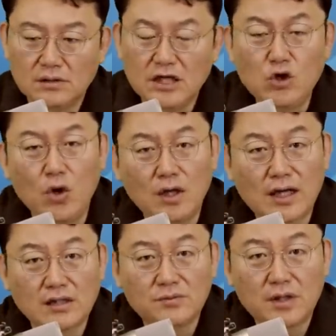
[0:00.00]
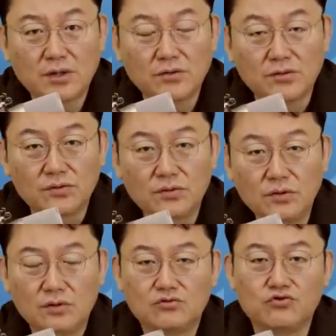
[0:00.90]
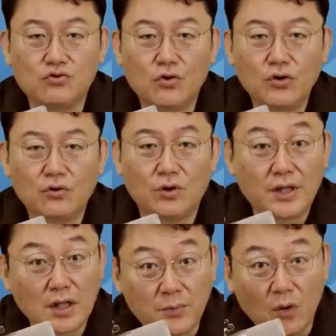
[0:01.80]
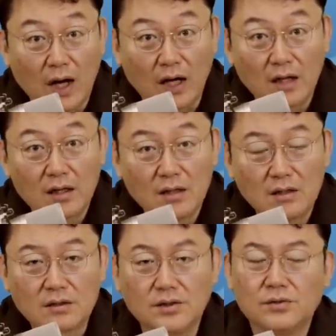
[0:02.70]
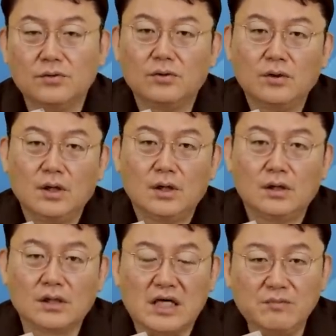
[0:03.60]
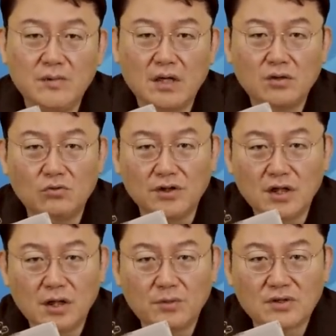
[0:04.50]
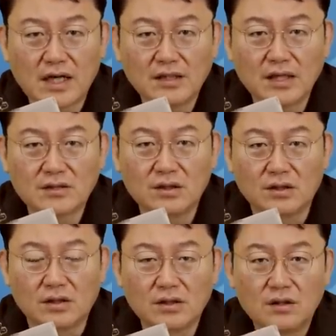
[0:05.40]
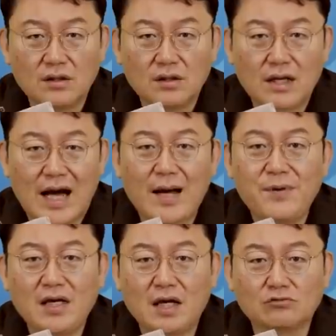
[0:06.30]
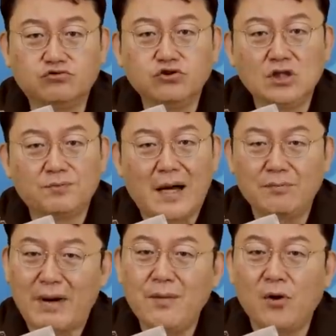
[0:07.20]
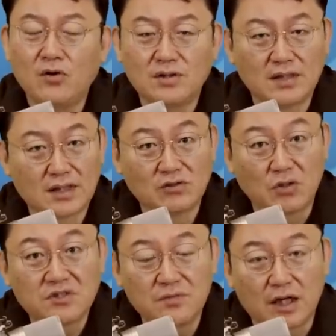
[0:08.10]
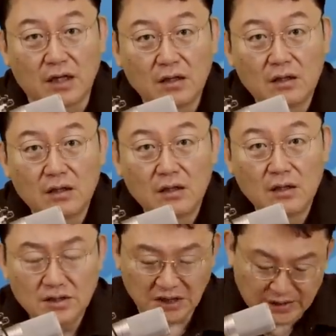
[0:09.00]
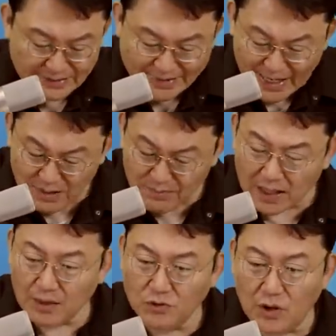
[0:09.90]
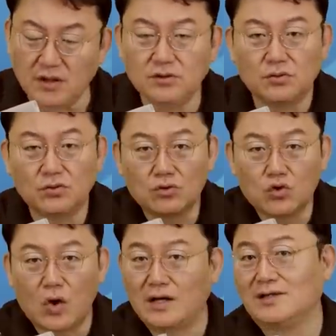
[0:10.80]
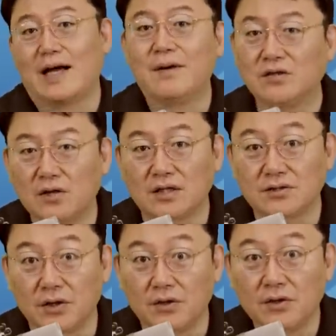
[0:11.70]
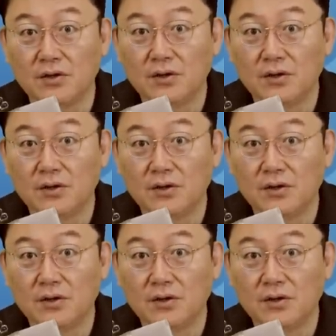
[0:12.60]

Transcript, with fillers: 일요일까지만 해도 주호영 원내대표와 그리고 어, 김태년 원내대표 사이에서 합의가 90한 8%까지 됐습니다. 진짜 사인만 하면 되는 정도로 초안을 다 만들어놨어요.